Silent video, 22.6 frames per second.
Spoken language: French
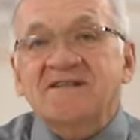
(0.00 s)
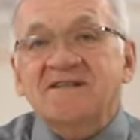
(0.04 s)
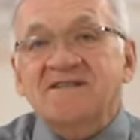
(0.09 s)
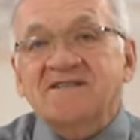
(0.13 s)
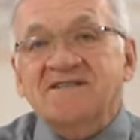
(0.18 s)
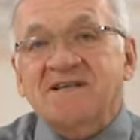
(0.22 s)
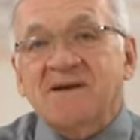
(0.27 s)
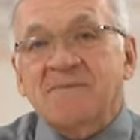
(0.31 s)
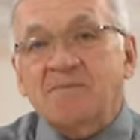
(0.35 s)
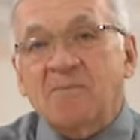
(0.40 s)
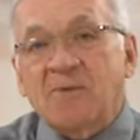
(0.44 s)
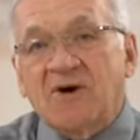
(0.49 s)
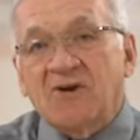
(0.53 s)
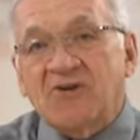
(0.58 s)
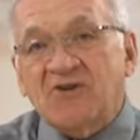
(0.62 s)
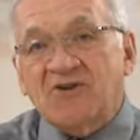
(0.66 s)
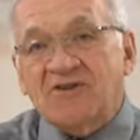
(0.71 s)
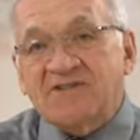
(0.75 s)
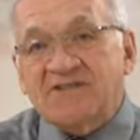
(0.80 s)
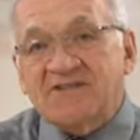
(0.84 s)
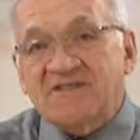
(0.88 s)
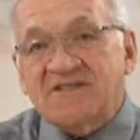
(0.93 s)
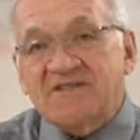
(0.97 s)
C'est pas
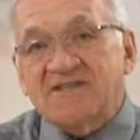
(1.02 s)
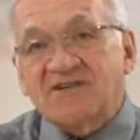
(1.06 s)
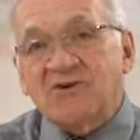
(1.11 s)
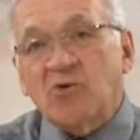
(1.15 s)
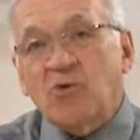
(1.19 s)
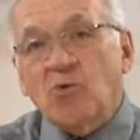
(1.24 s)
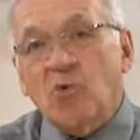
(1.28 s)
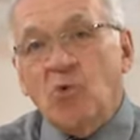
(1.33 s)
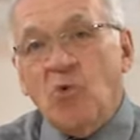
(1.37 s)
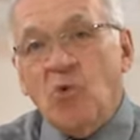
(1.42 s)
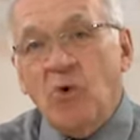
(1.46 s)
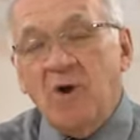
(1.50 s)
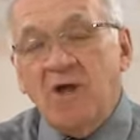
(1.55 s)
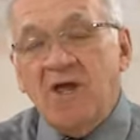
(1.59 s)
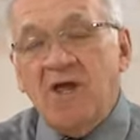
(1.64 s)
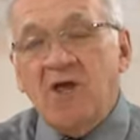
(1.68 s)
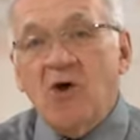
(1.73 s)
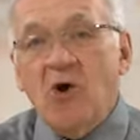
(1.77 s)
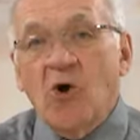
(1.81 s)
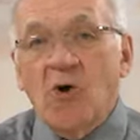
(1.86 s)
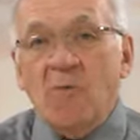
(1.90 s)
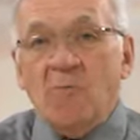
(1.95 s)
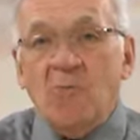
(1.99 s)
de dire
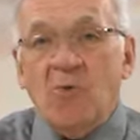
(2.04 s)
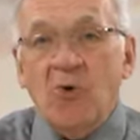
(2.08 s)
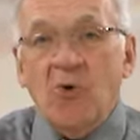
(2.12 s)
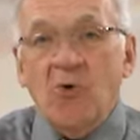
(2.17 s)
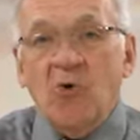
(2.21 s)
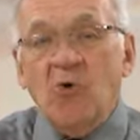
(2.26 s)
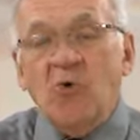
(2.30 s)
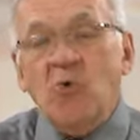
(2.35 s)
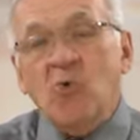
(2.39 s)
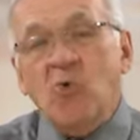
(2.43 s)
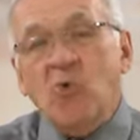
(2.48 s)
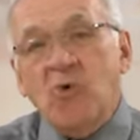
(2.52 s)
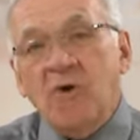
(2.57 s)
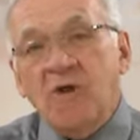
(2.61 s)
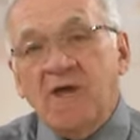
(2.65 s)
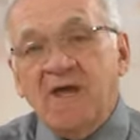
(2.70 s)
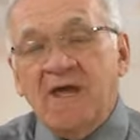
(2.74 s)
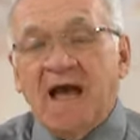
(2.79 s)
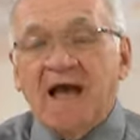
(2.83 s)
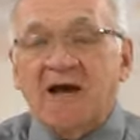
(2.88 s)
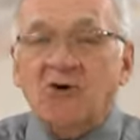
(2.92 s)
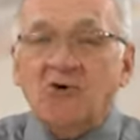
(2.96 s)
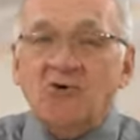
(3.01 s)
oui un peu,
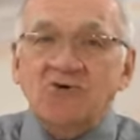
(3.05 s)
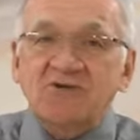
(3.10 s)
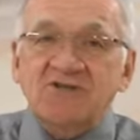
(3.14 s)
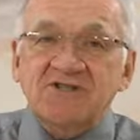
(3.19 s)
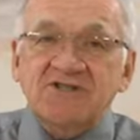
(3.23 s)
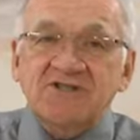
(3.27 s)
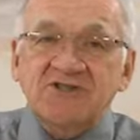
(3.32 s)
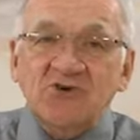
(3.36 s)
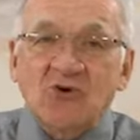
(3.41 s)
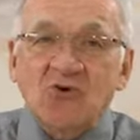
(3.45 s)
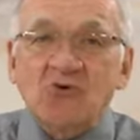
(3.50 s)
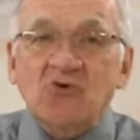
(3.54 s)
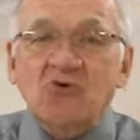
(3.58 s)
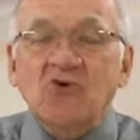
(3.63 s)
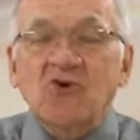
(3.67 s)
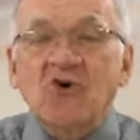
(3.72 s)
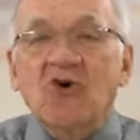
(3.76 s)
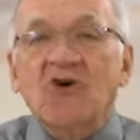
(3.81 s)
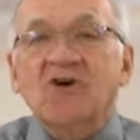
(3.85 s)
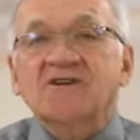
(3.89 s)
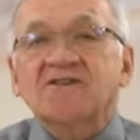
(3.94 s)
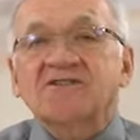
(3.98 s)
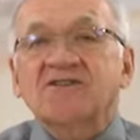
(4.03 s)
oui à condition
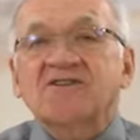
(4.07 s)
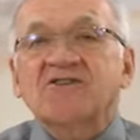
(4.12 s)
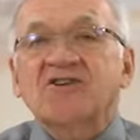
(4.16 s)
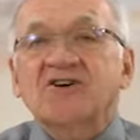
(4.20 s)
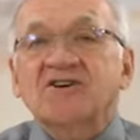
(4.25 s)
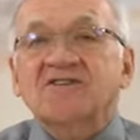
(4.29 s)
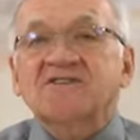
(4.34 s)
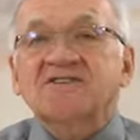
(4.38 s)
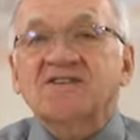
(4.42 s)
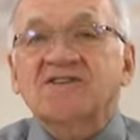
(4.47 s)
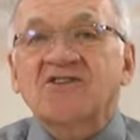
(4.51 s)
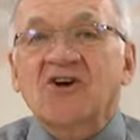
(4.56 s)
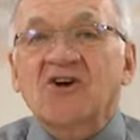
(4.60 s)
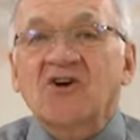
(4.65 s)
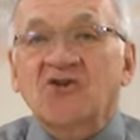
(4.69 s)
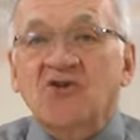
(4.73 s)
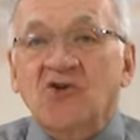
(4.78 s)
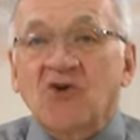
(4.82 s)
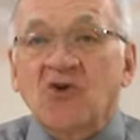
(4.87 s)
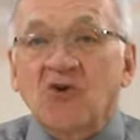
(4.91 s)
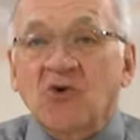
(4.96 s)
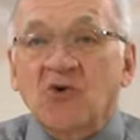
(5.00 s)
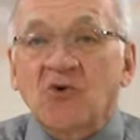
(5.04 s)
que, etc., etc.
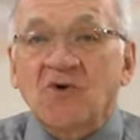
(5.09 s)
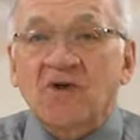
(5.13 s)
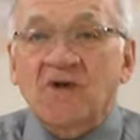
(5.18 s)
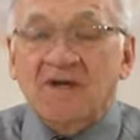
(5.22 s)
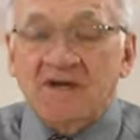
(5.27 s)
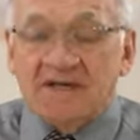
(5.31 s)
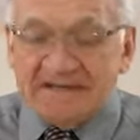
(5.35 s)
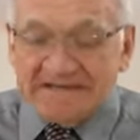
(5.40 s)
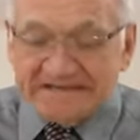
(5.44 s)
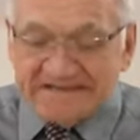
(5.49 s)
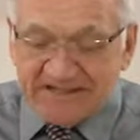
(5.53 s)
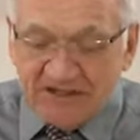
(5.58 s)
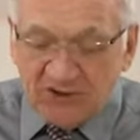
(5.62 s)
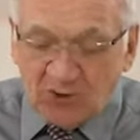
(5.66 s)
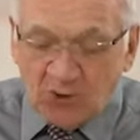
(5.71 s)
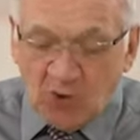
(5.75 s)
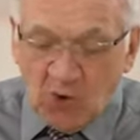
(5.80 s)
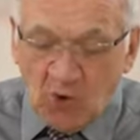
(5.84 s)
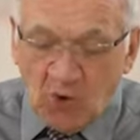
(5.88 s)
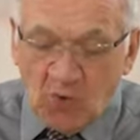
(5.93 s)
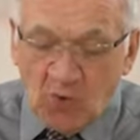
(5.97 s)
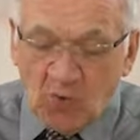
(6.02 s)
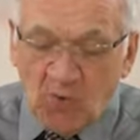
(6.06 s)
Non, non. C'est
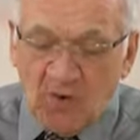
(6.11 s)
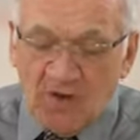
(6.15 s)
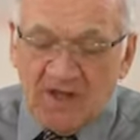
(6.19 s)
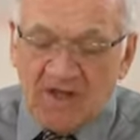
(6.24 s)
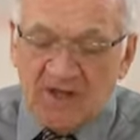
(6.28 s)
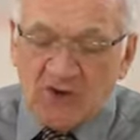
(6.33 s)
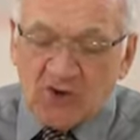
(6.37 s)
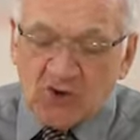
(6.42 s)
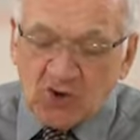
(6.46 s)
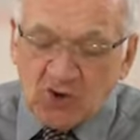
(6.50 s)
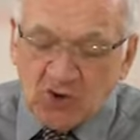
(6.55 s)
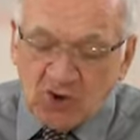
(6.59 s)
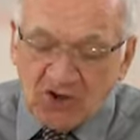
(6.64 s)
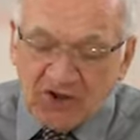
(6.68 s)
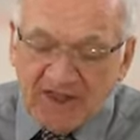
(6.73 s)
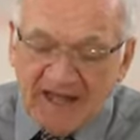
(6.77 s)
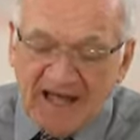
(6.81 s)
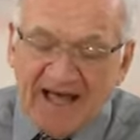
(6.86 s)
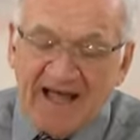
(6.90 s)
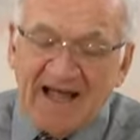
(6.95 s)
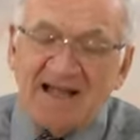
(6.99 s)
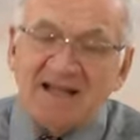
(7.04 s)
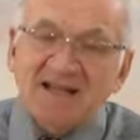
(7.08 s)
un oui
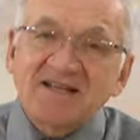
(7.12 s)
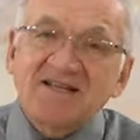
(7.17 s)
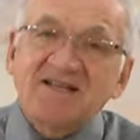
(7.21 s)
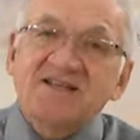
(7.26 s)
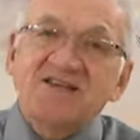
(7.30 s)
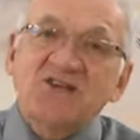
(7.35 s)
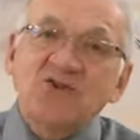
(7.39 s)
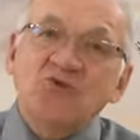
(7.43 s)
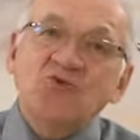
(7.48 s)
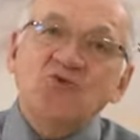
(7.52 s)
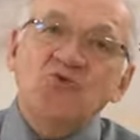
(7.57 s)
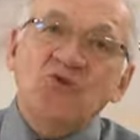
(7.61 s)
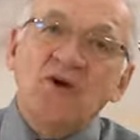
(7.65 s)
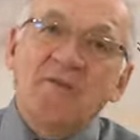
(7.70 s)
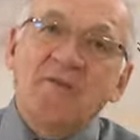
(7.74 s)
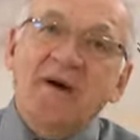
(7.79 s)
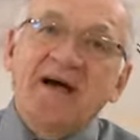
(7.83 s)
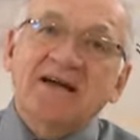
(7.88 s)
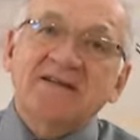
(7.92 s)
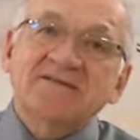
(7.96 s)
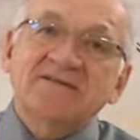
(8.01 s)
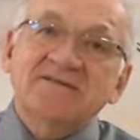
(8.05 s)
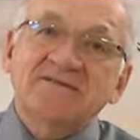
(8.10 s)
total qui nous
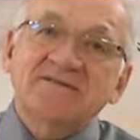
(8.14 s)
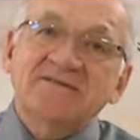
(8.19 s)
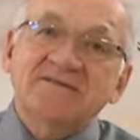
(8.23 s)
demande,